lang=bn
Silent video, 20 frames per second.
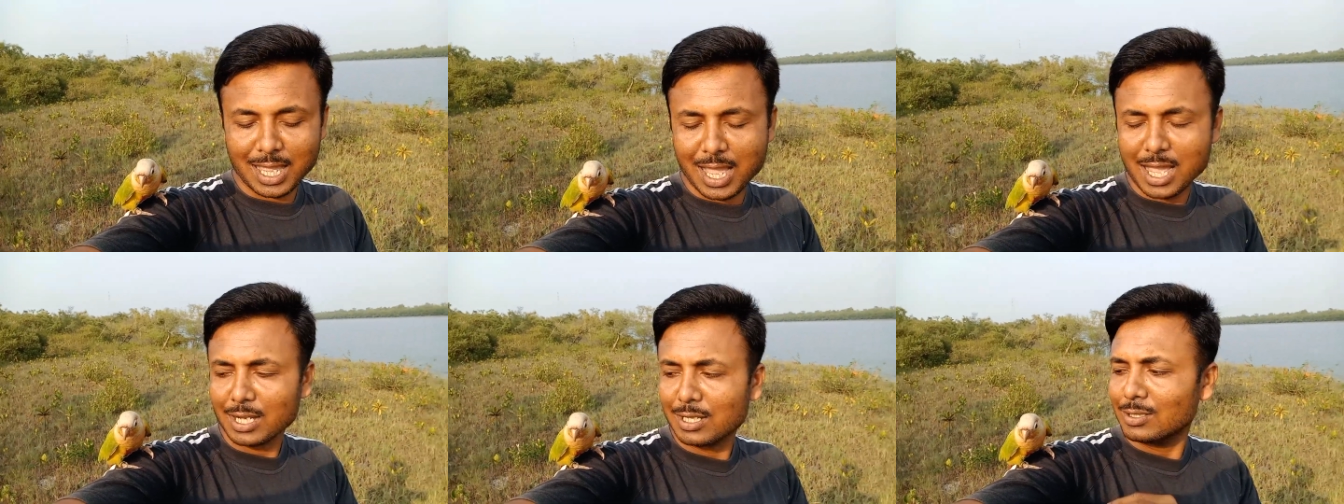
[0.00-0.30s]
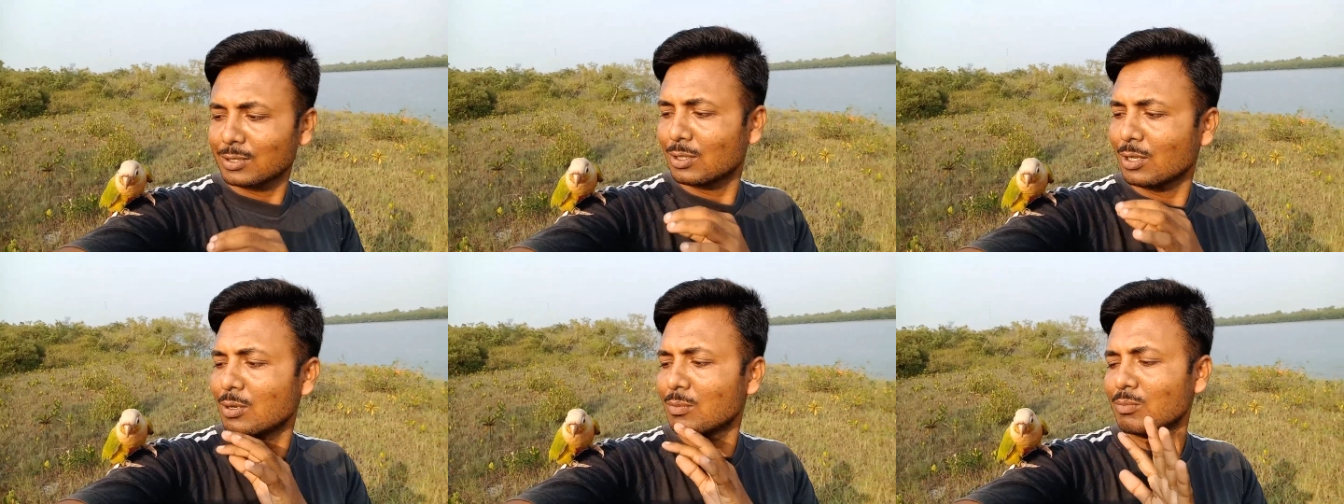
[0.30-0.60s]

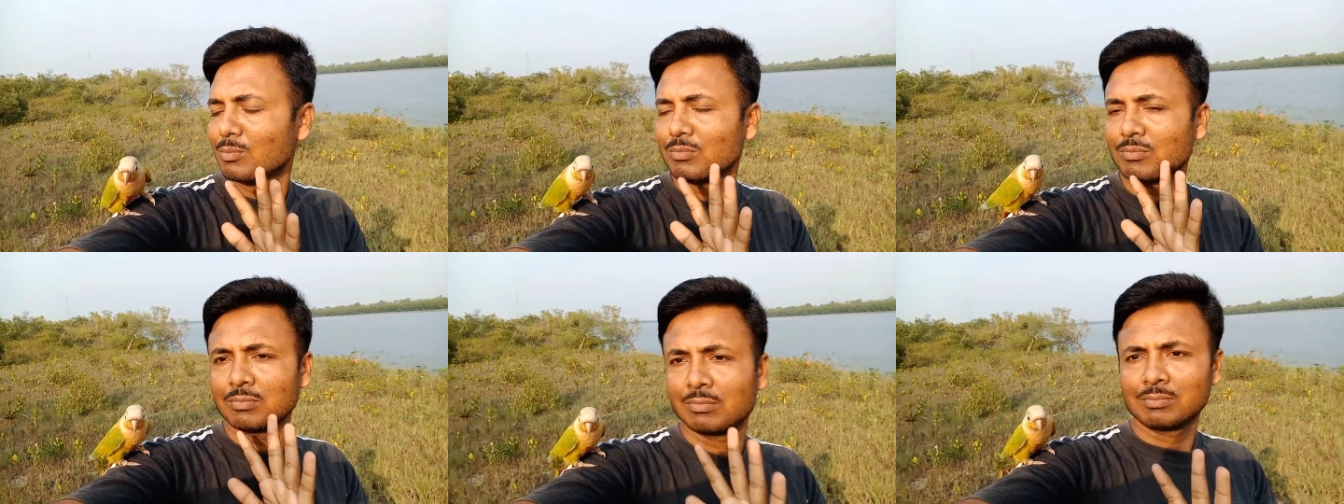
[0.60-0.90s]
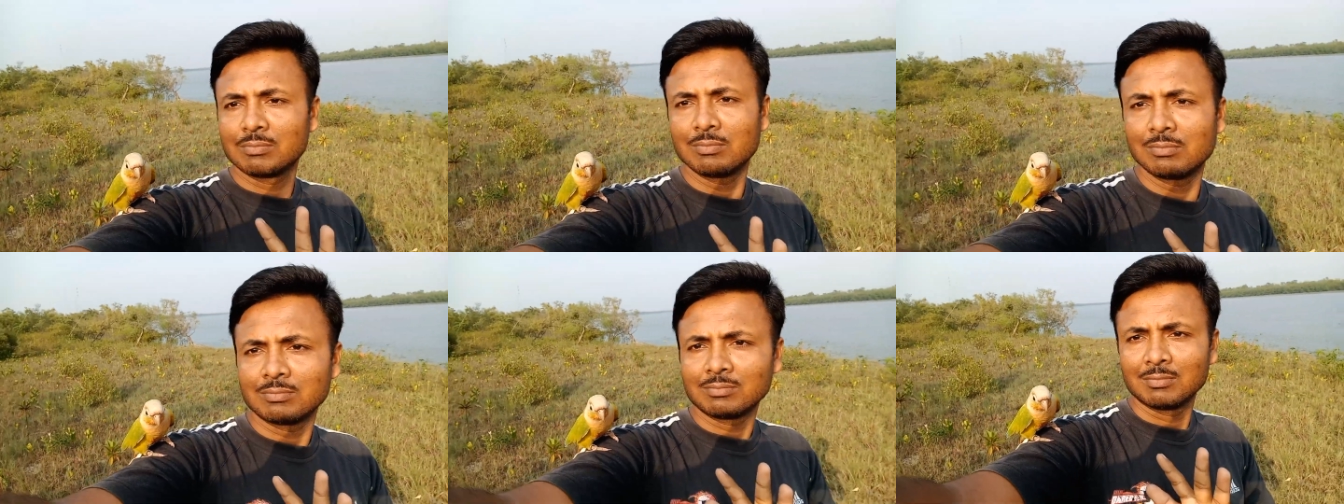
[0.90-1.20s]
একদম
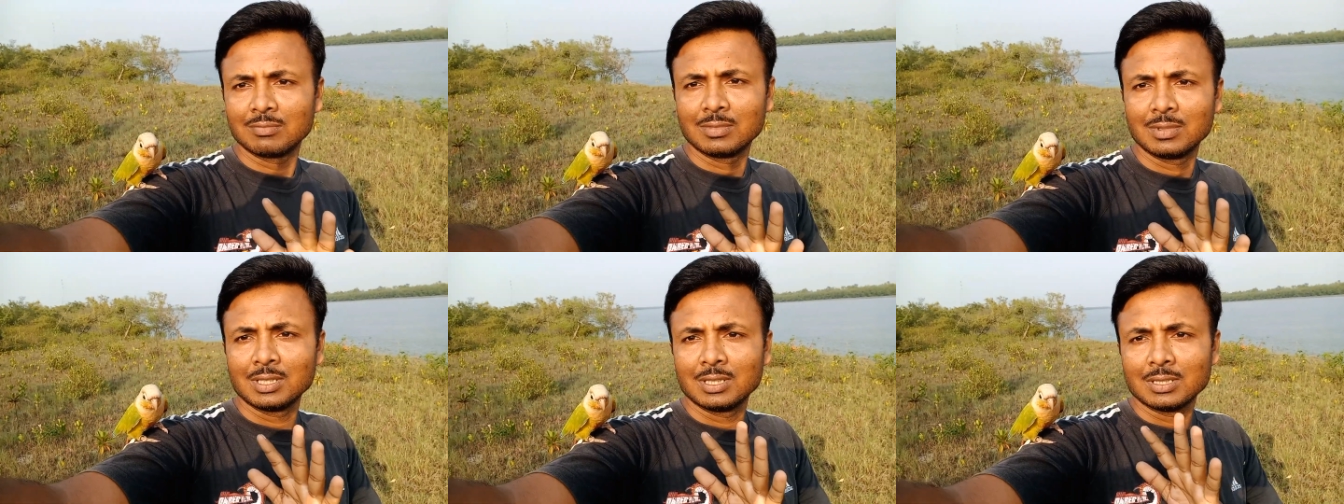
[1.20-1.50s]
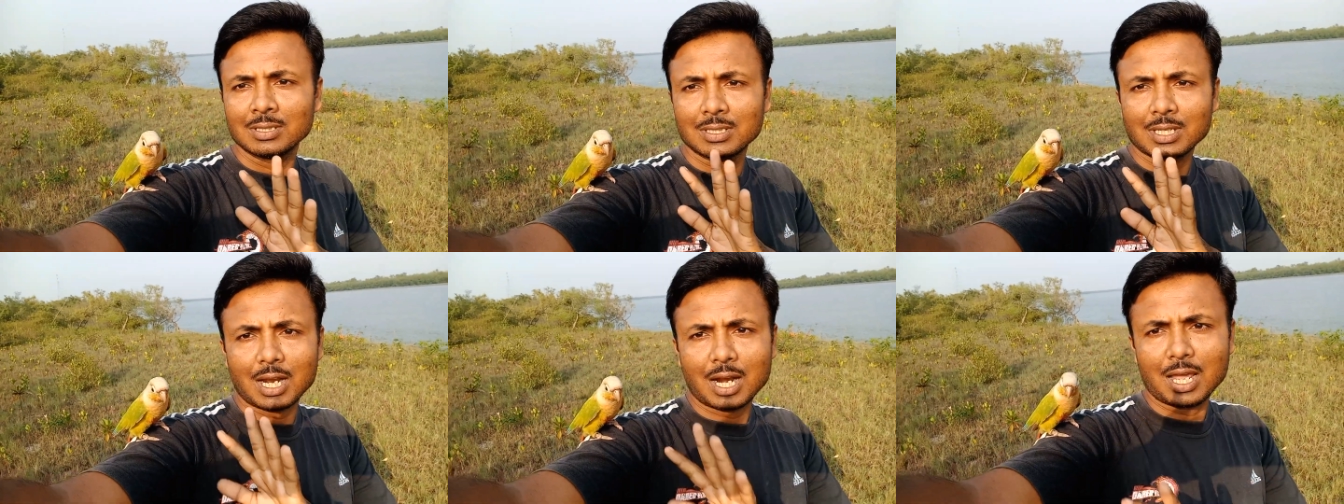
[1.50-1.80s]

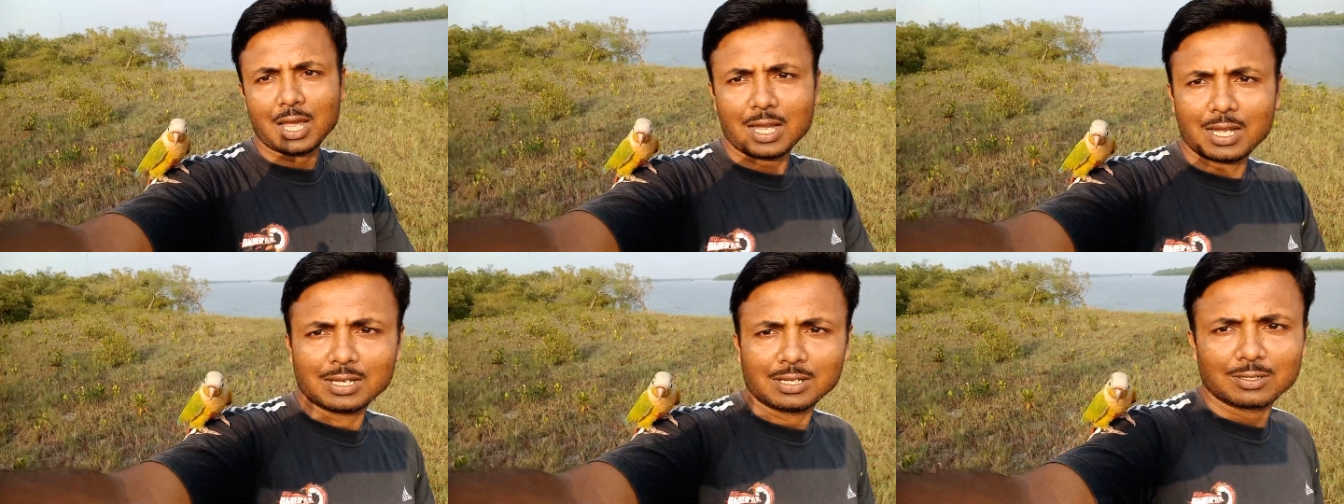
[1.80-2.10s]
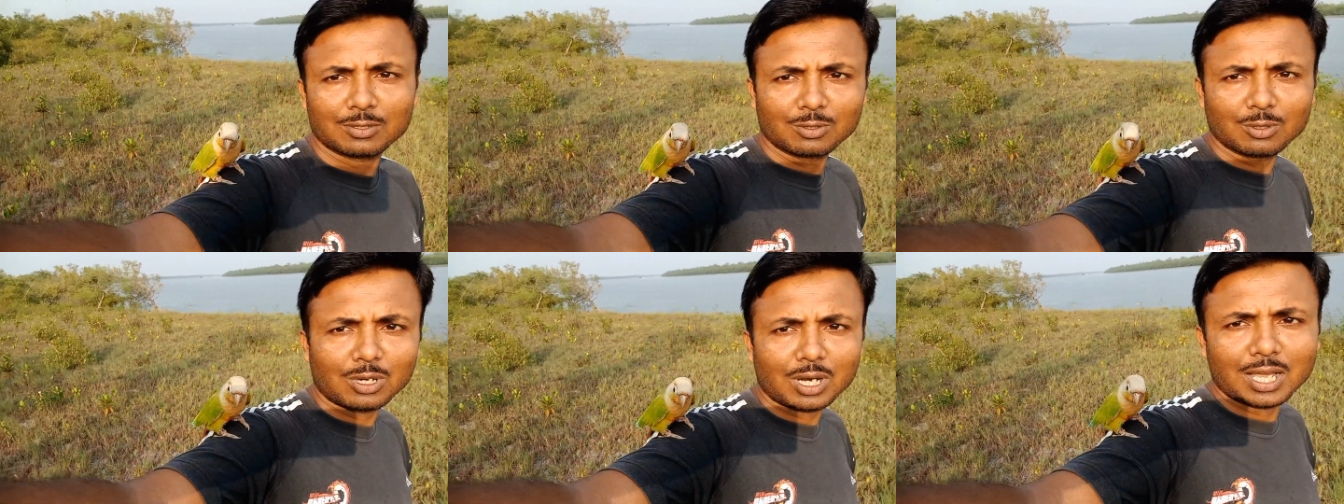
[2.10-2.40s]
ছাড়া
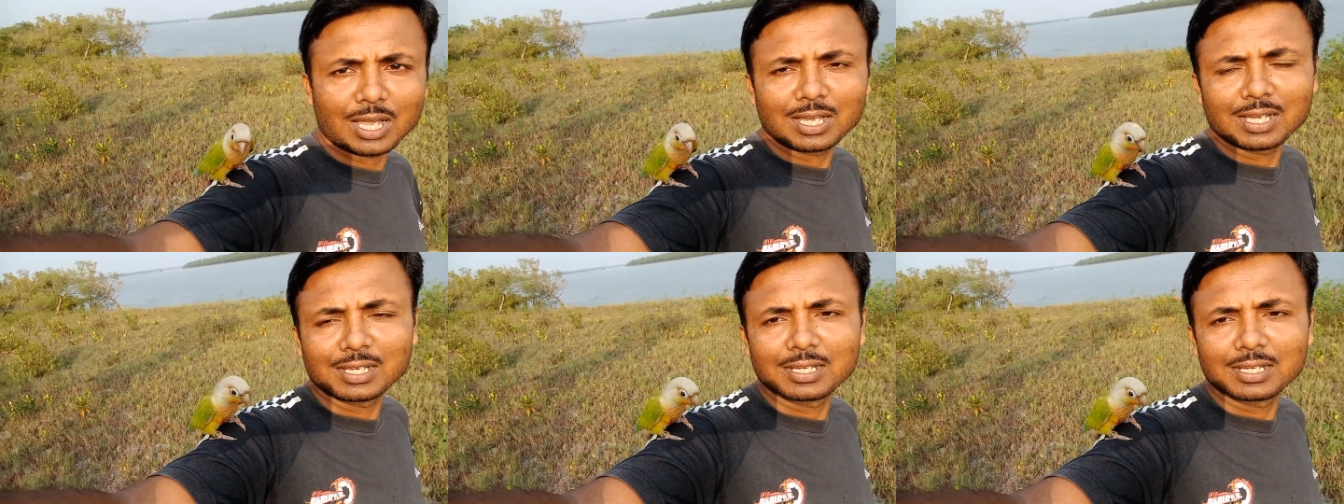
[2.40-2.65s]
খোলা